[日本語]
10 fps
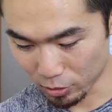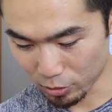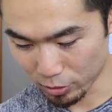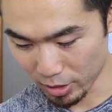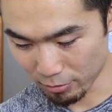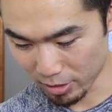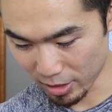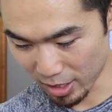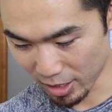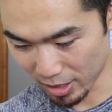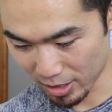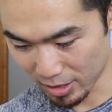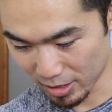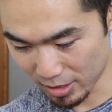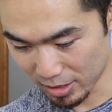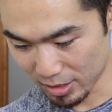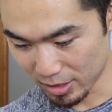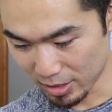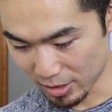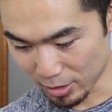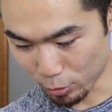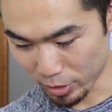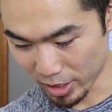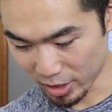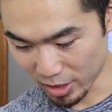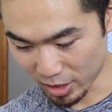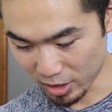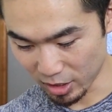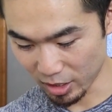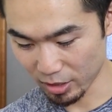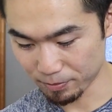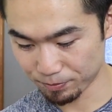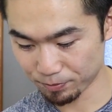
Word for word: これはねどら焼きなんてね